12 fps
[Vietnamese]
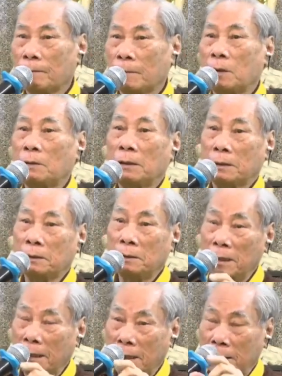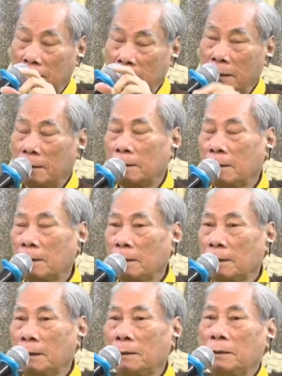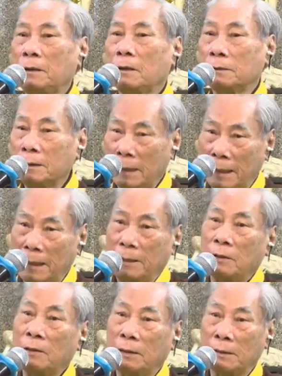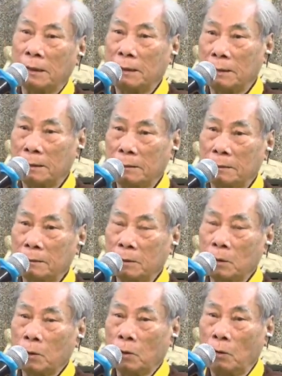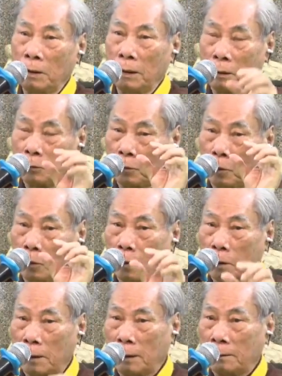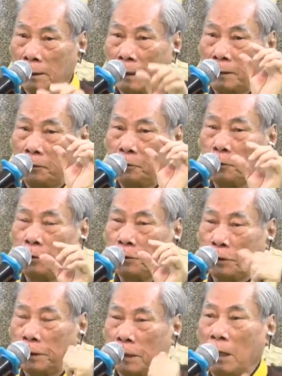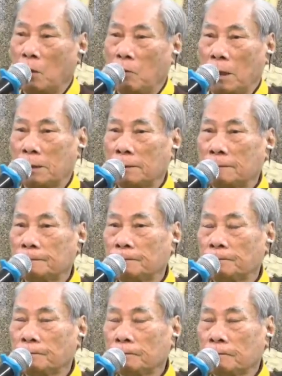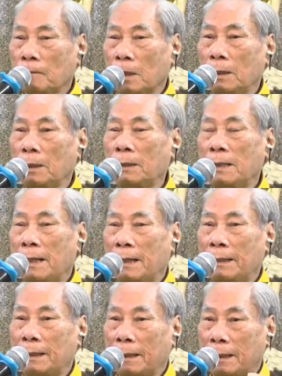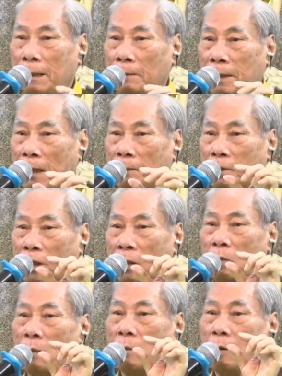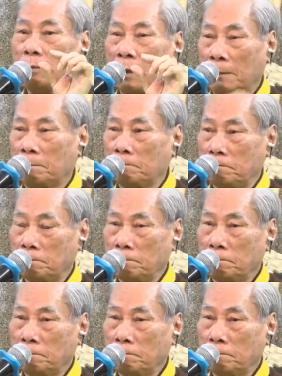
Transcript: đó là cái lý hai cái, cái lý do thứ hai nó là vậy đó. có nghĩa là chùa cắt ra để duy trì cái đạo Phật để đến 2561 năm